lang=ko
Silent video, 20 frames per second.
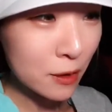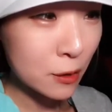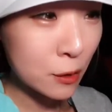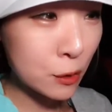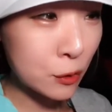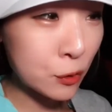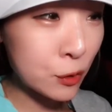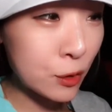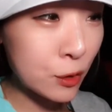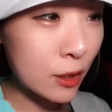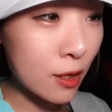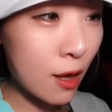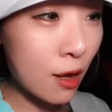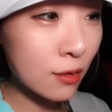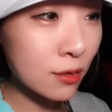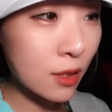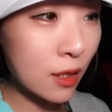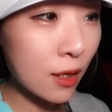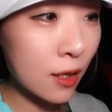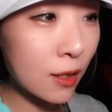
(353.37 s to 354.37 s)
우리 수정이
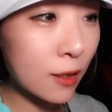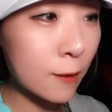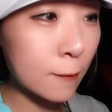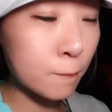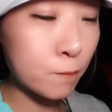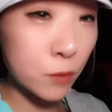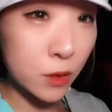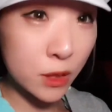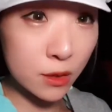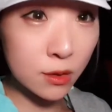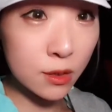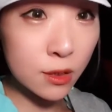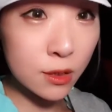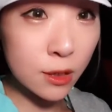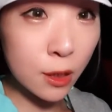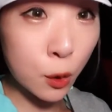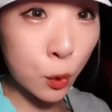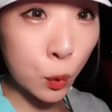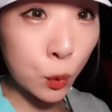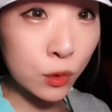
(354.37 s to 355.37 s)
항상 지치지
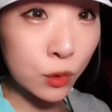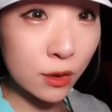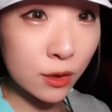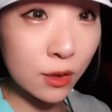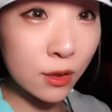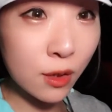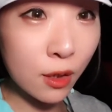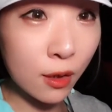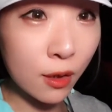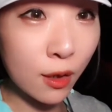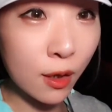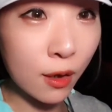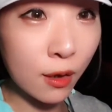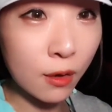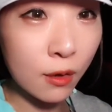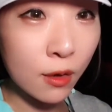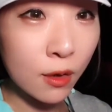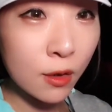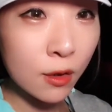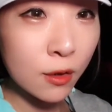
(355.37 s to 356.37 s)
않고 씩씩하게
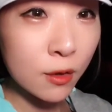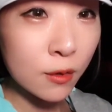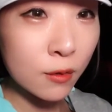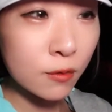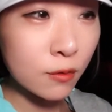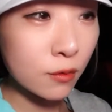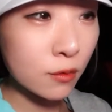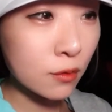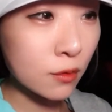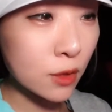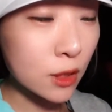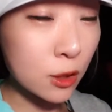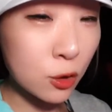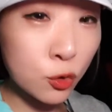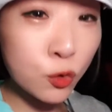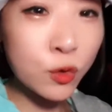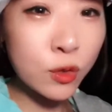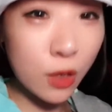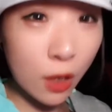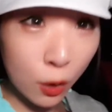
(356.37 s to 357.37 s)
음,
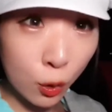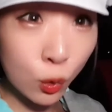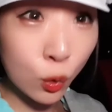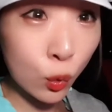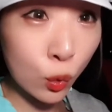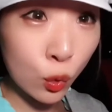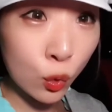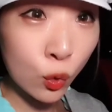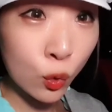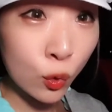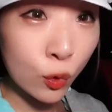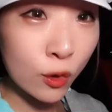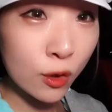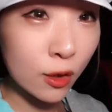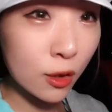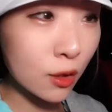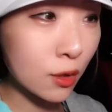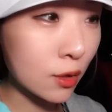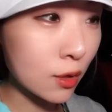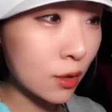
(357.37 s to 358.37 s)
기죽지 않고
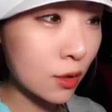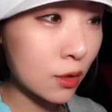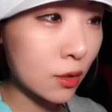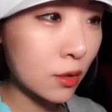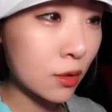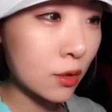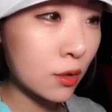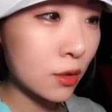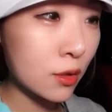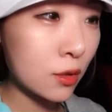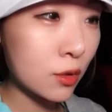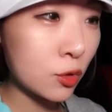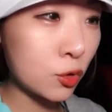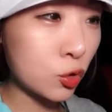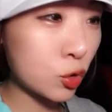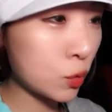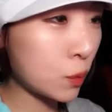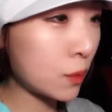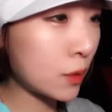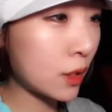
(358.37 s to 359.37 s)
어,
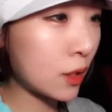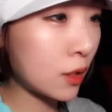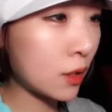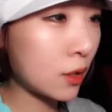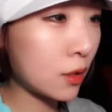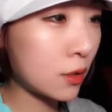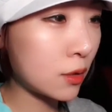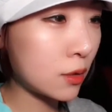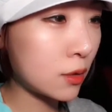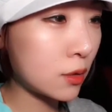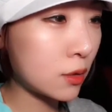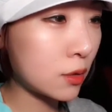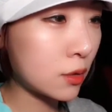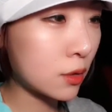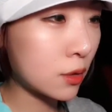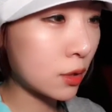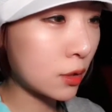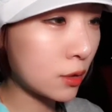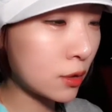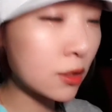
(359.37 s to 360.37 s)
누구보다
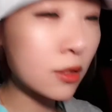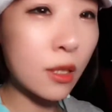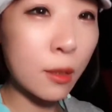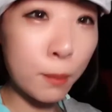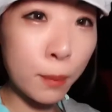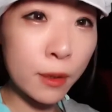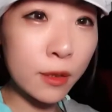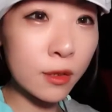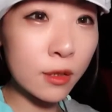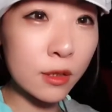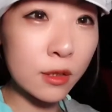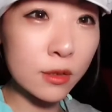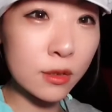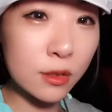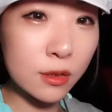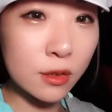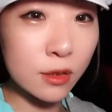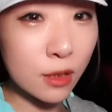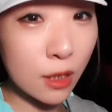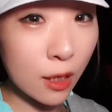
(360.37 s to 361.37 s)
든든한 팬들이
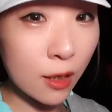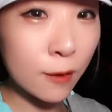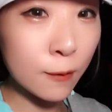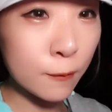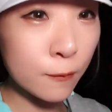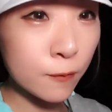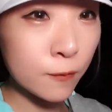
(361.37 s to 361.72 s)
있으니까